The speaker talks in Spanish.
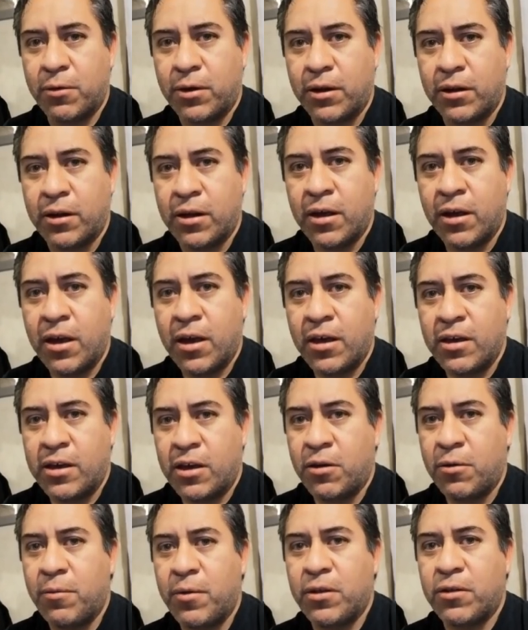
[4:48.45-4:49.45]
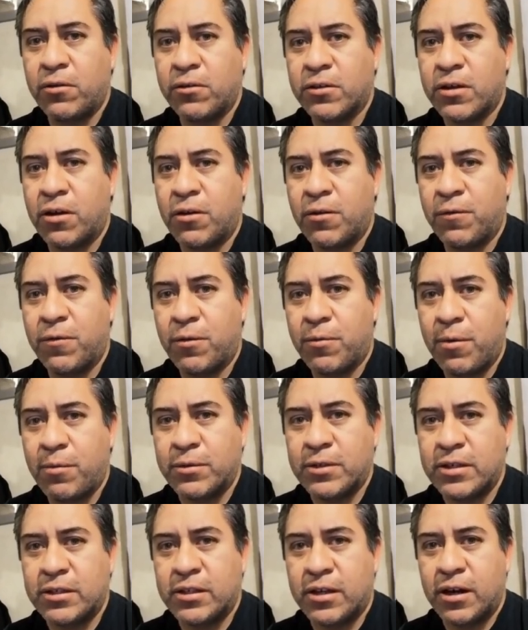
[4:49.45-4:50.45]
Queen. Y a nombre de todos los que
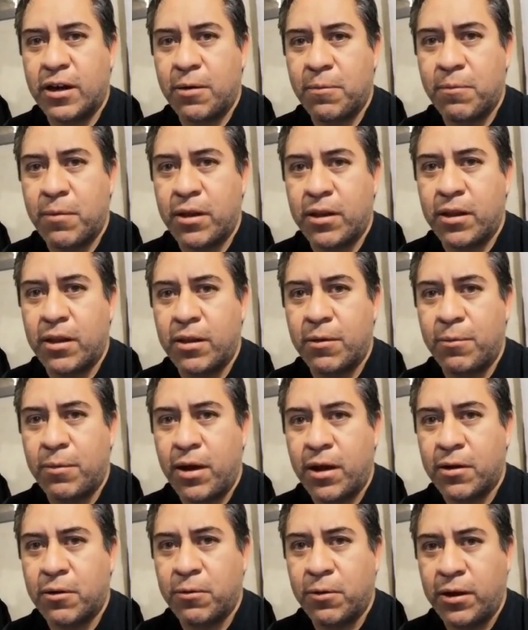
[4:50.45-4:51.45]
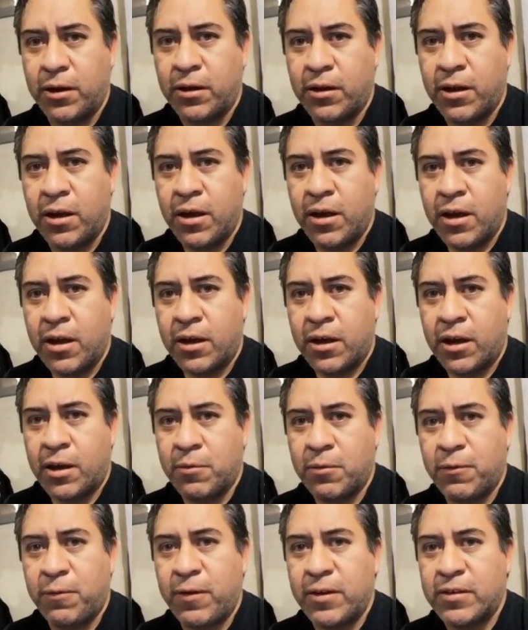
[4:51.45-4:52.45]
conformamos esta gran banda de Black Queen,
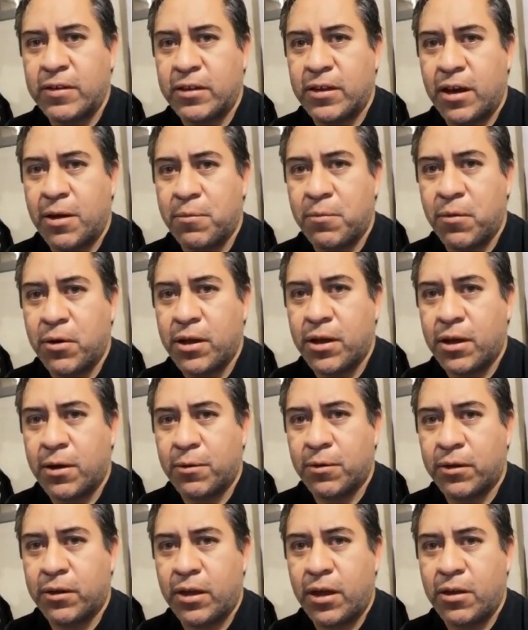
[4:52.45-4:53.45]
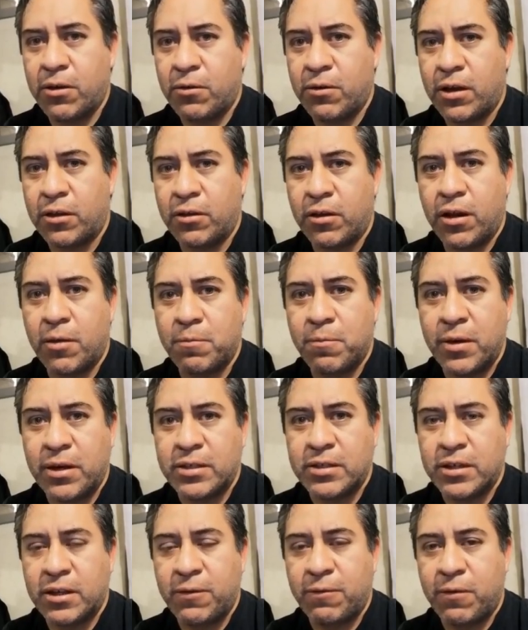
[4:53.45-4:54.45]
queremos felicitar a Mónica Botello y a toda la
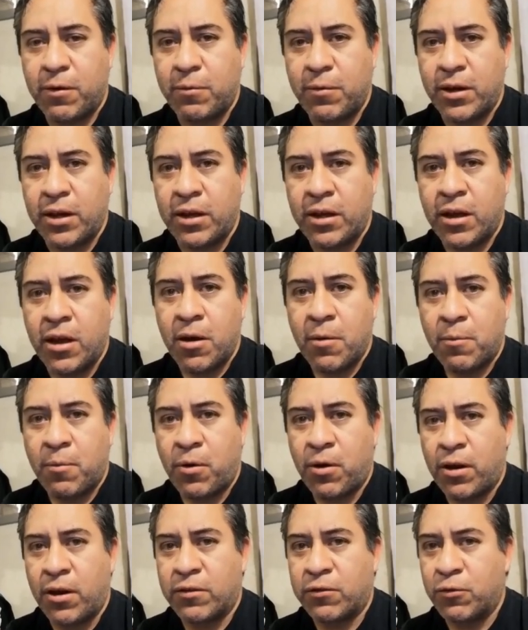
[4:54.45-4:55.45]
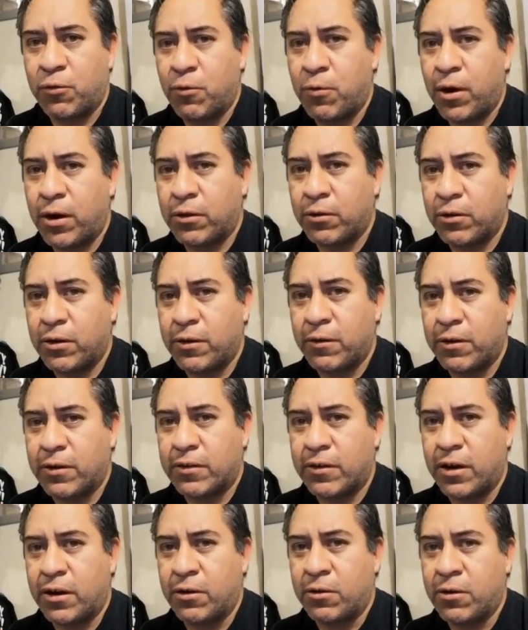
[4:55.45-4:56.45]
Big City Family por el, su cuarto
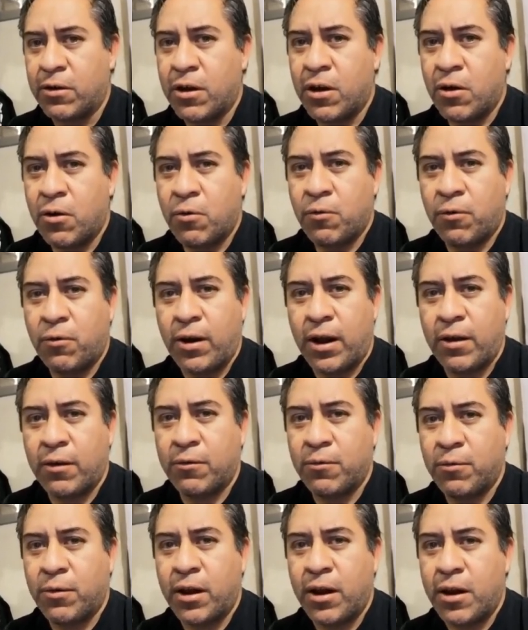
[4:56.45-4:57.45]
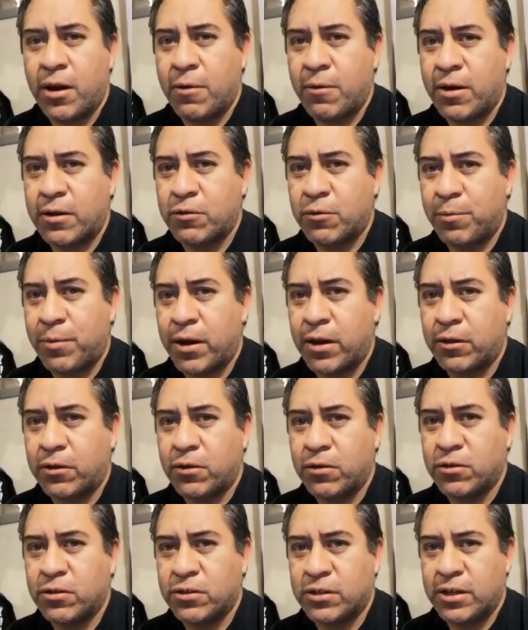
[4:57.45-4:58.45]
aniversario. Un, un gran abrazo para
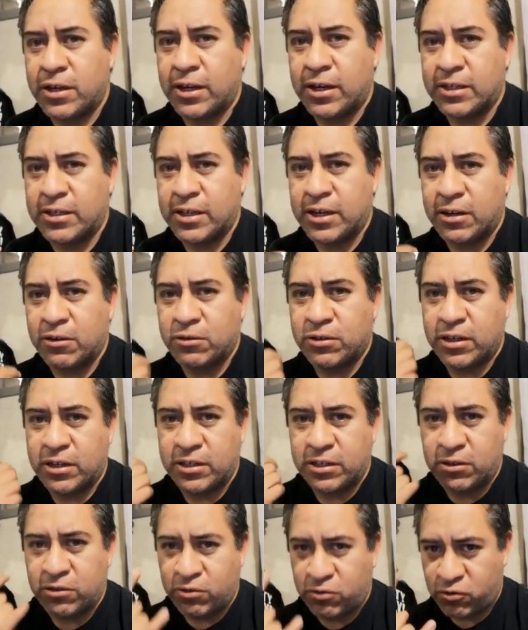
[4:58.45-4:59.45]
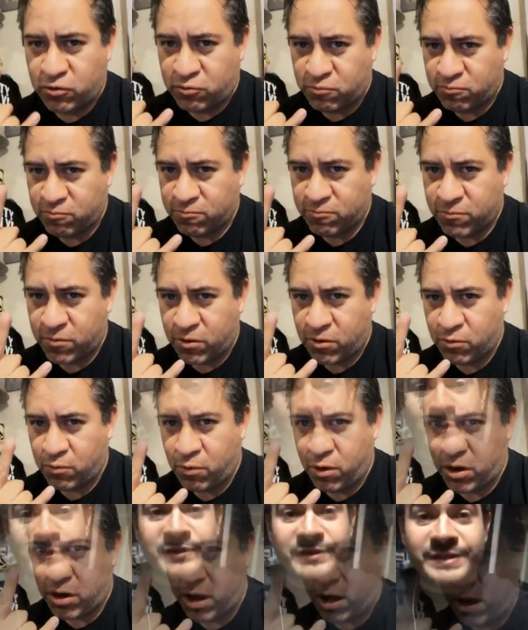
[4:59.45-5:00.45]
todos y que sigan los éxitos.
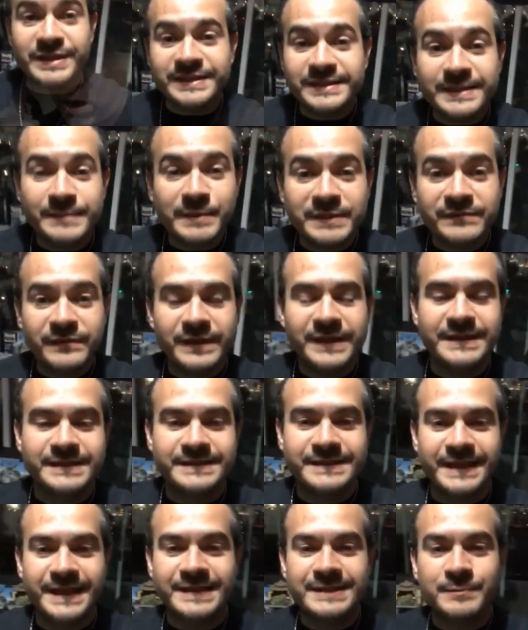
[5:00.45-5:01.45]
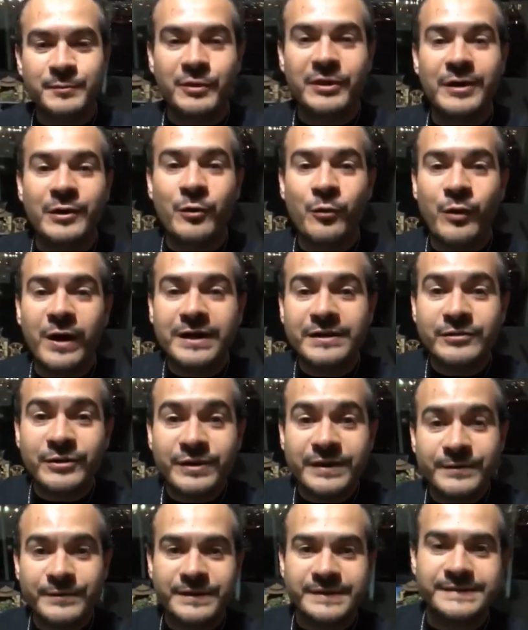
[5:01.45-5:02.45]
Moni, muchísimas felicidades por el cuarto
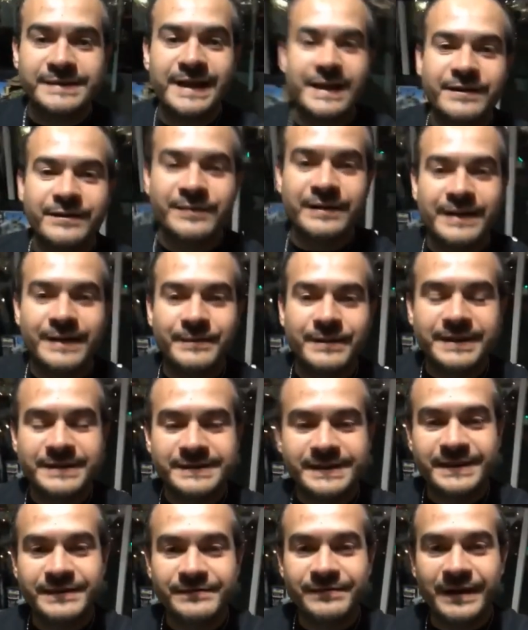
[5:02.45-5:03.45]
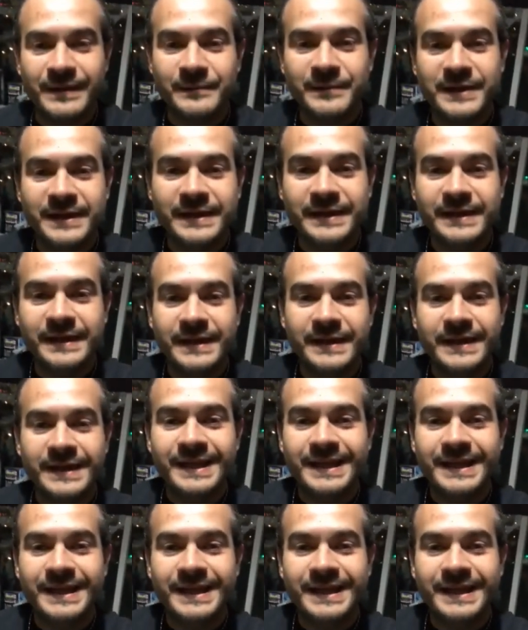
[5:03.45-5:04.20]
aniversario de la Big City Family.